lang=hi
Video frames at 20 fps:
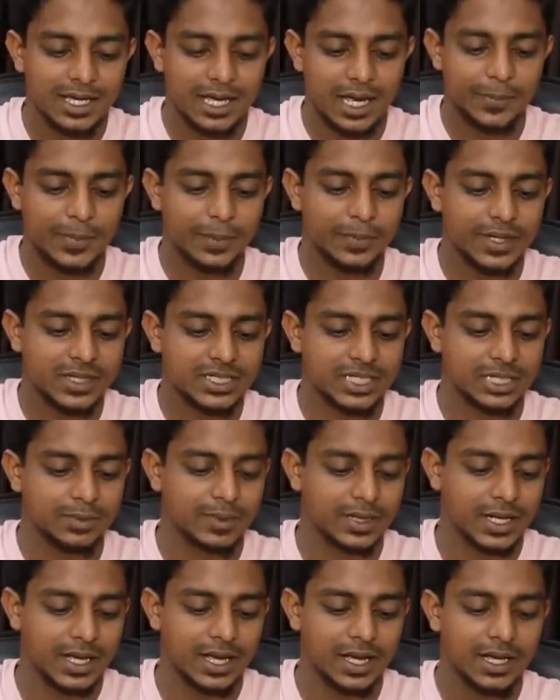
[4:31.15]
यहाँ पर भी एक छेद
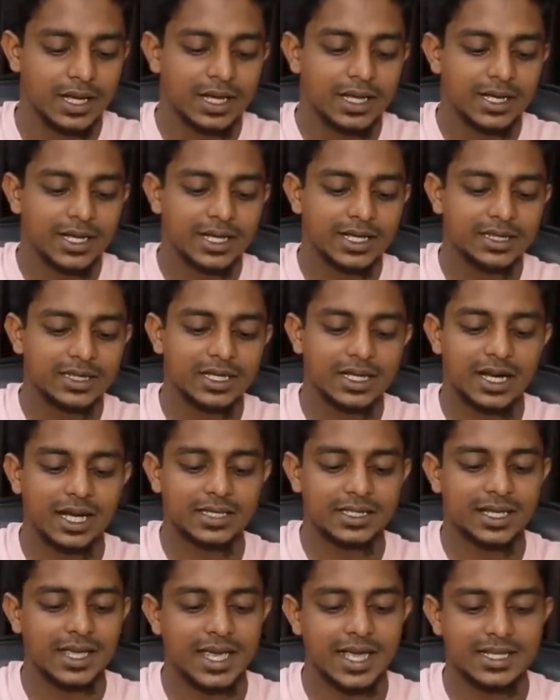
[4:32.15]
बनाया लेकिन
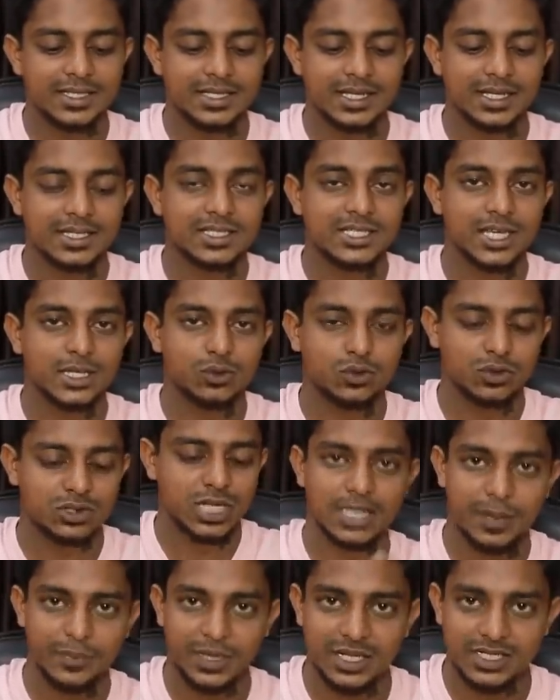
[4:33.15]
दिखाते हैं ऐसे इस छेद को
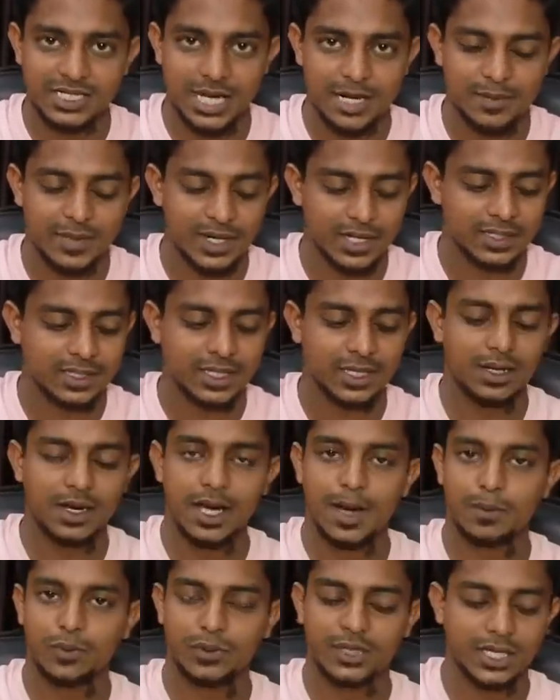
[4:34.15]
सामने के साइड में रखते
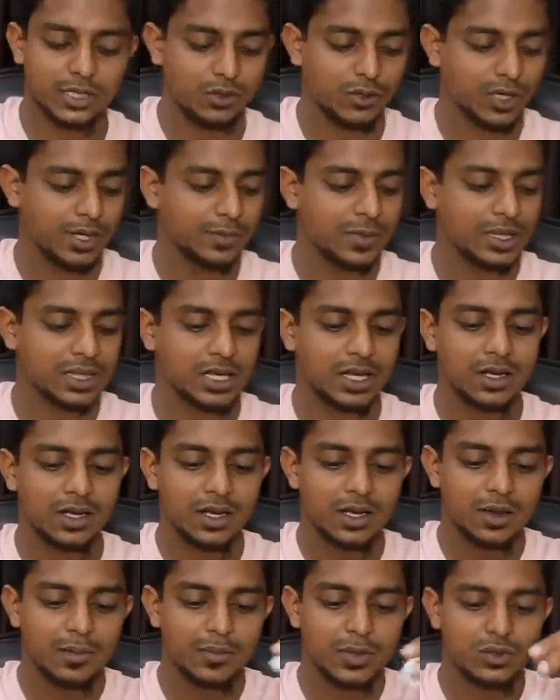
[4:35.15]
हैं आपको देखने को नहीं मिलता
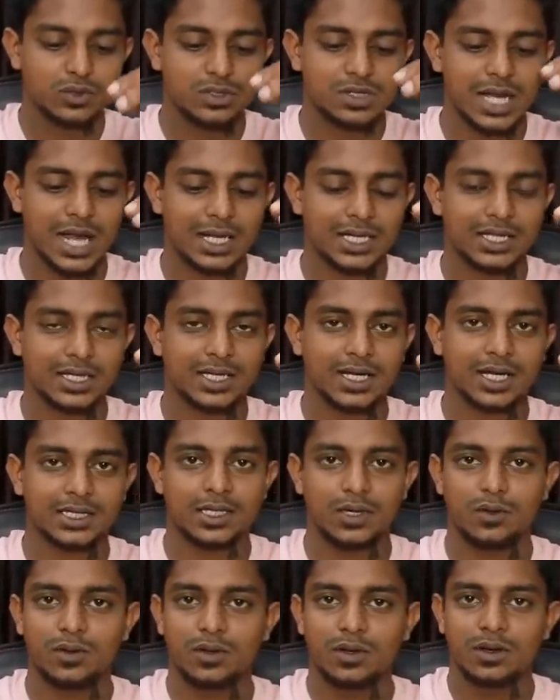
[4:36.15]
मैं कुछ डाल के
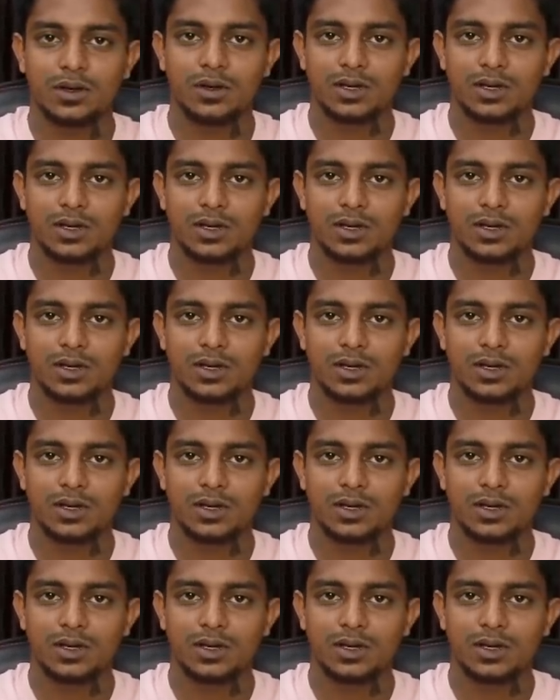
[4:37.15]
दिखाता हूँ